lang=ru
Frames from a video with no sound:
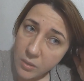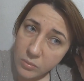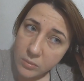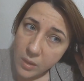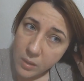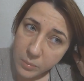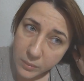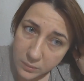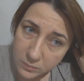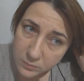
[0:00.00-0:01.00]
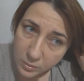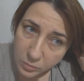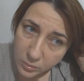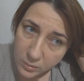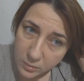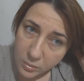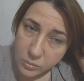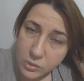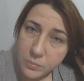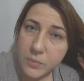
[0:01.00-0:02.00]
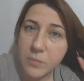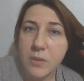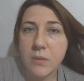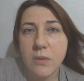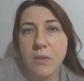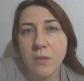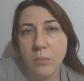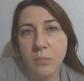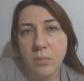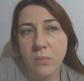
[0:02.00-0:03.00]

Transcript: Ну и как бы такой хороший пример детям.